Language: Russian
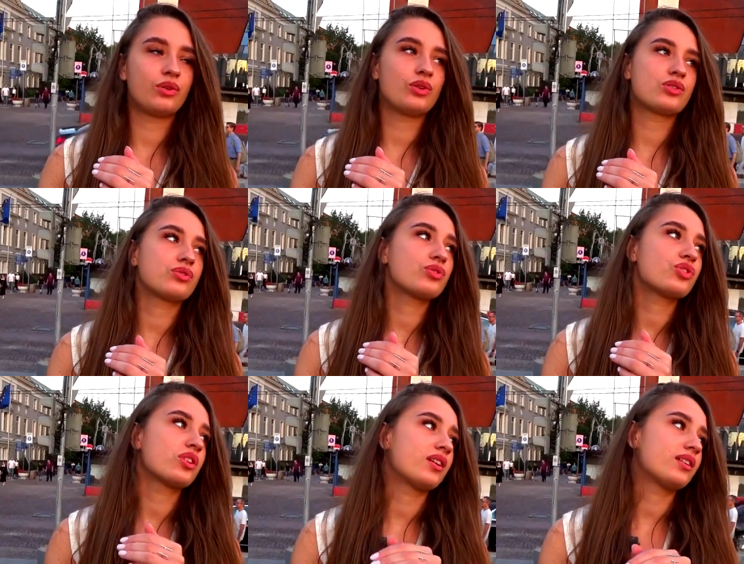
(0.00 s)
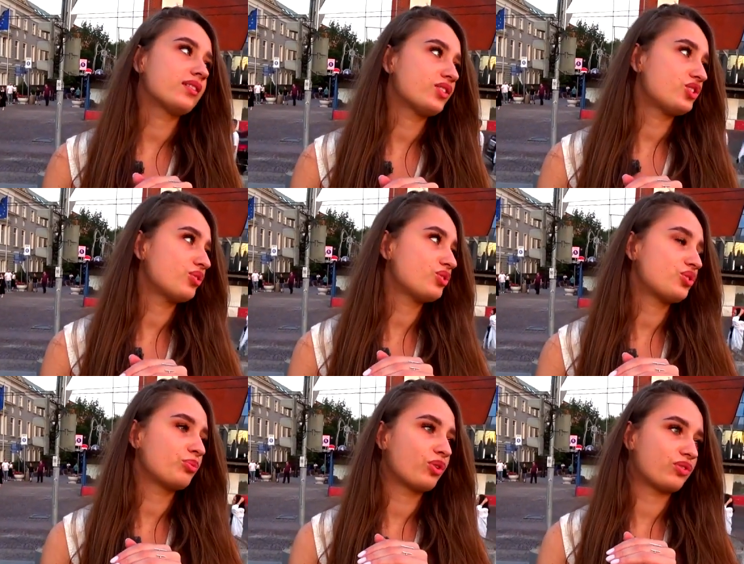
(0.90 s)
Ой, слушай, это вообще
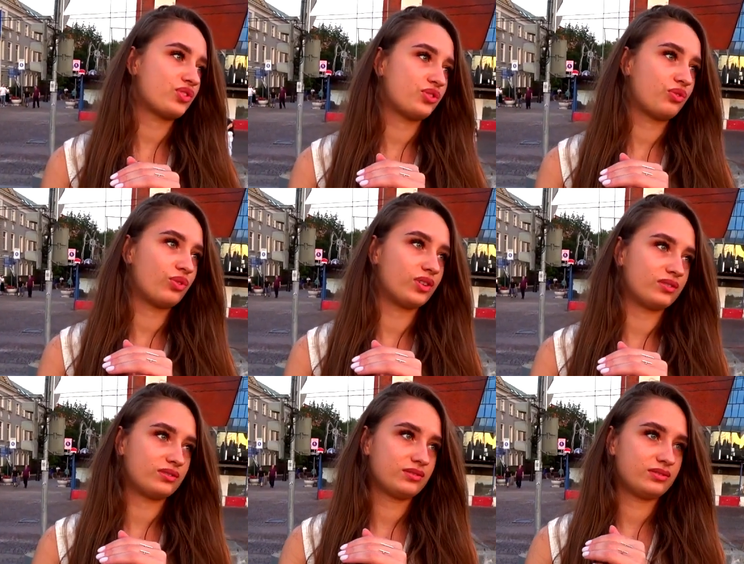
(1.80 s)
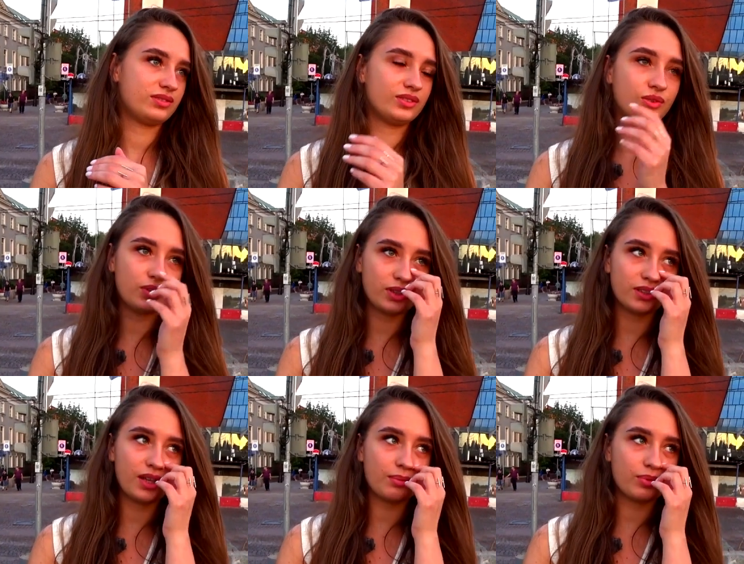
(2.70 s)
очень много всего. Ну, ну
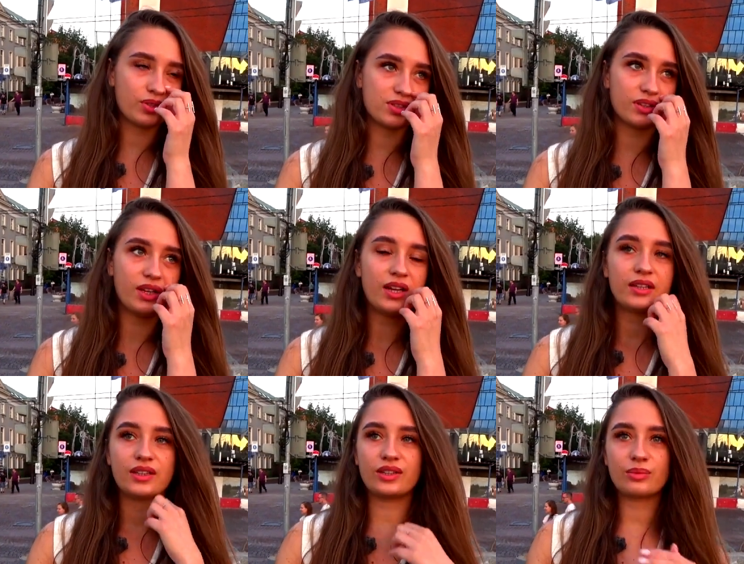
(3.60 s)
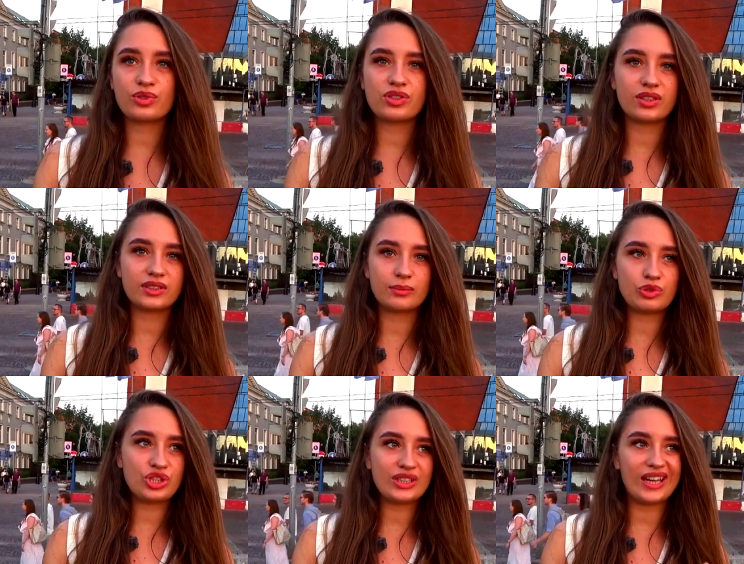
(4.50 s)
иногда давай, просто, вспоминай. нет, ну, просто иногда
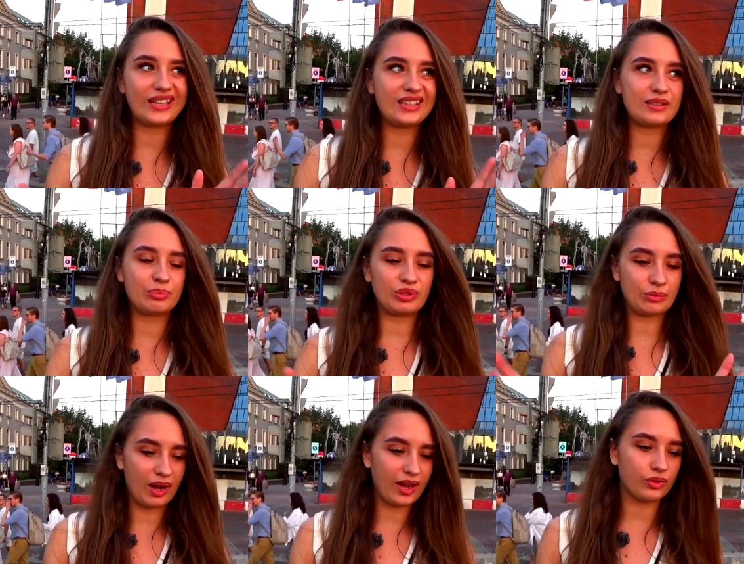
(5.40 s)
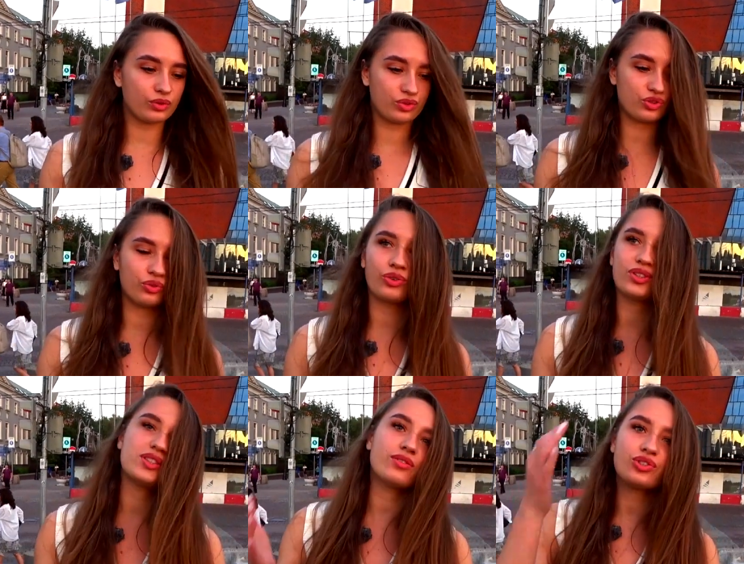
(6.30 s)
мужчины, они не понимают, что
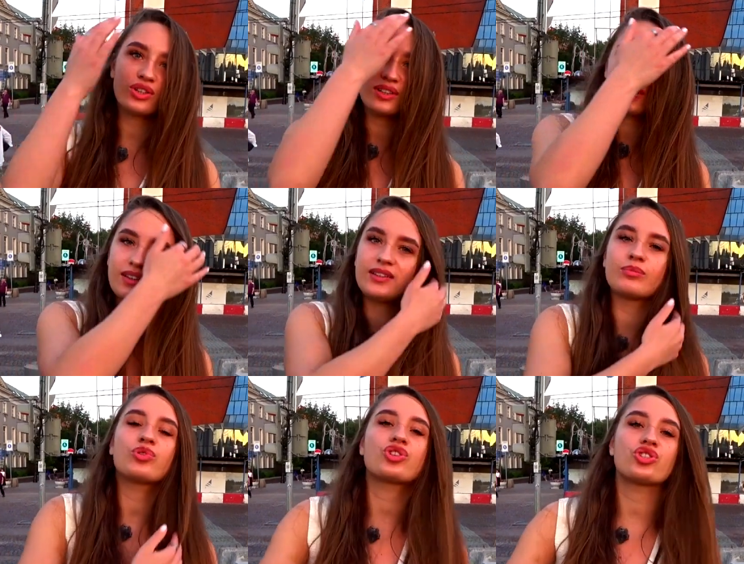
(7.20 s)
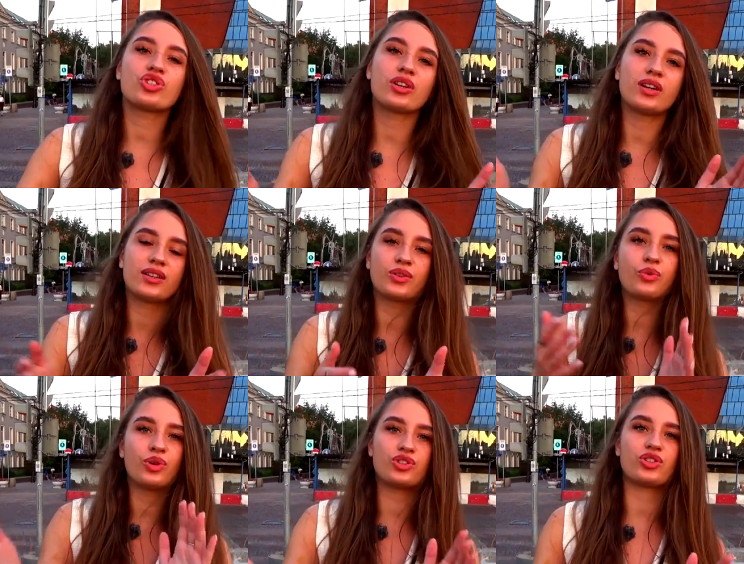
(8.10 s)
девушка это немножечко
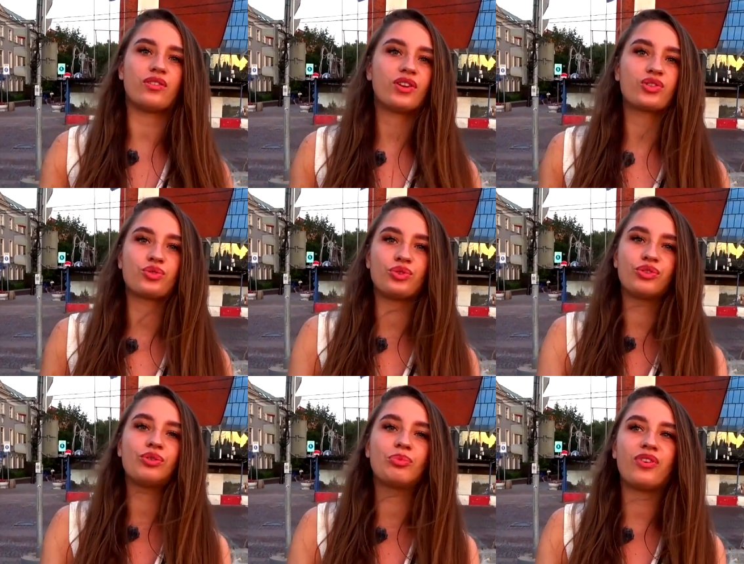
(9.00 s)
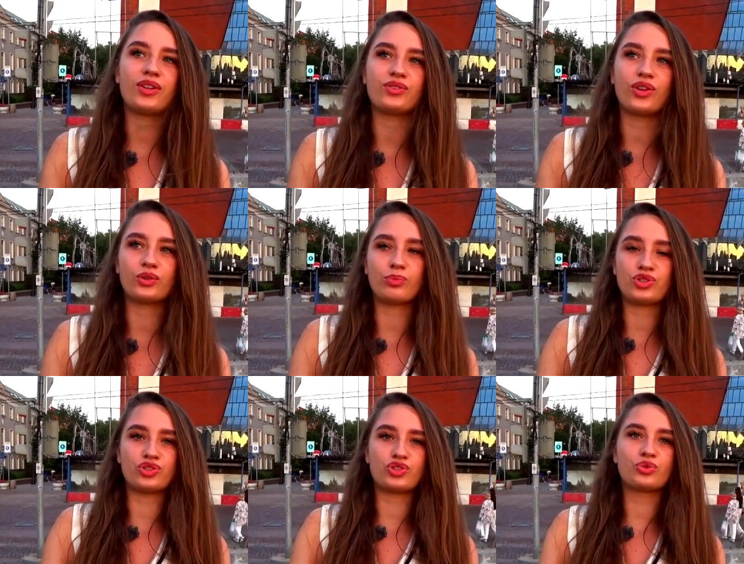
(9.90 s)
другой человек, что у него не бывает вот так по
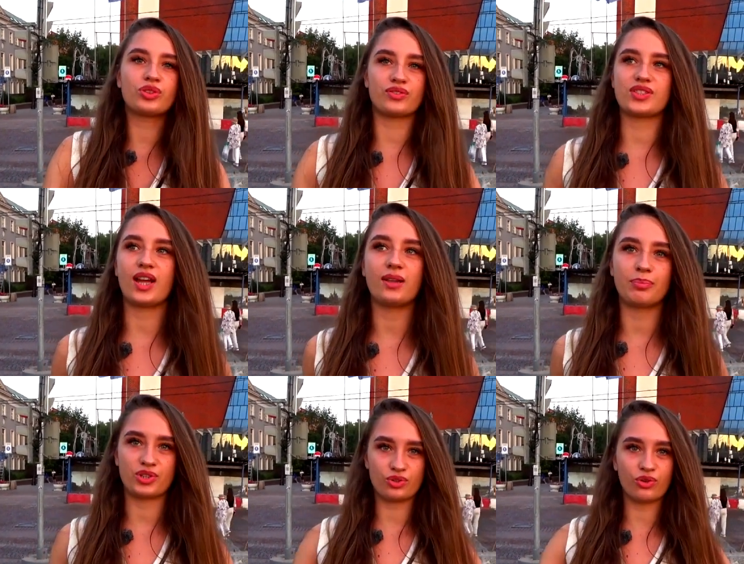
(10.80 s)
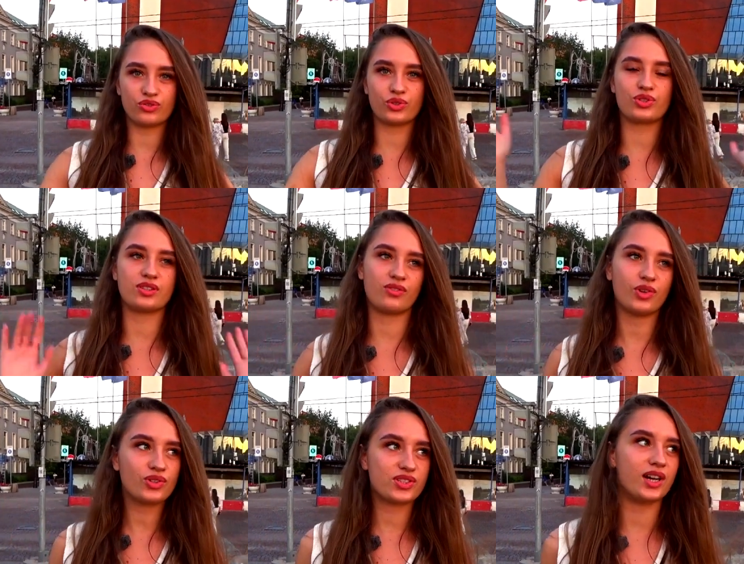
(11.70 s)
щелчку, ты встал, пошел, все,
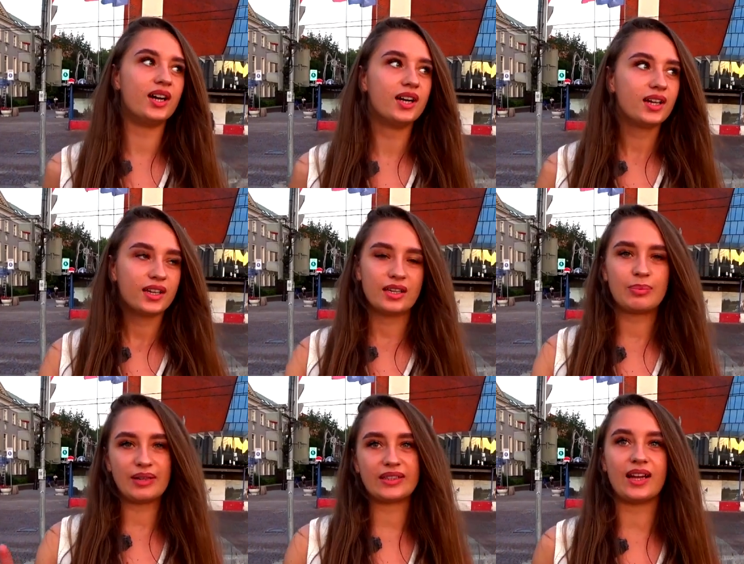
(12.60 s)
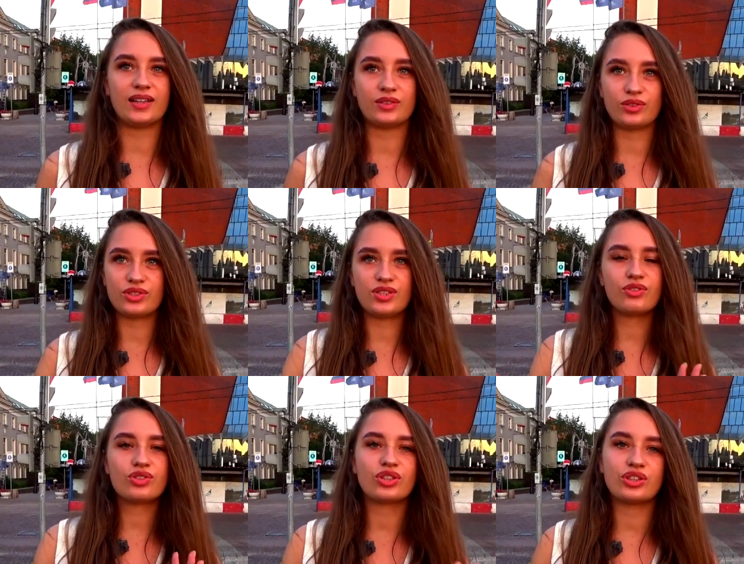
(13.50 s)
завелся и погнали. То есть
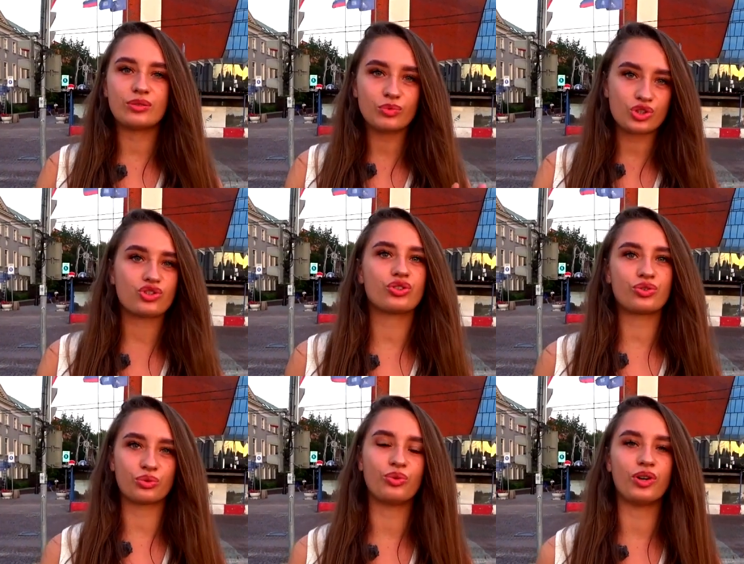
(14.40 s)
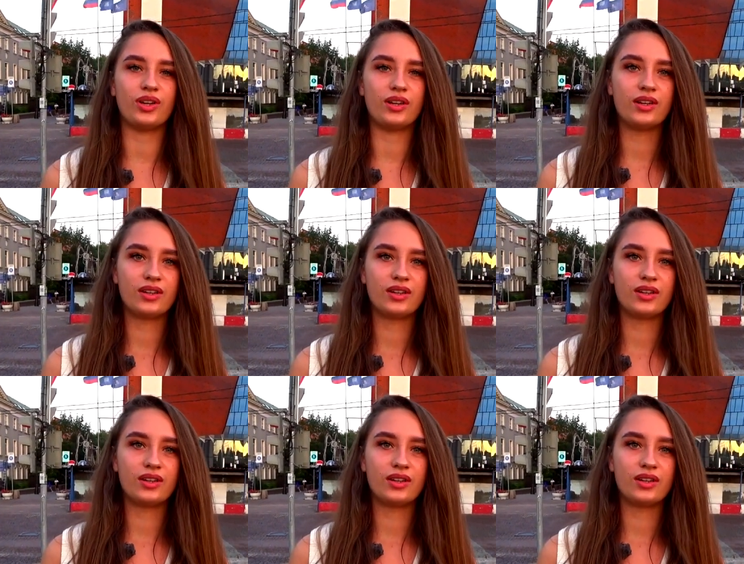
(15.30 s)
девушка это немножечко другое.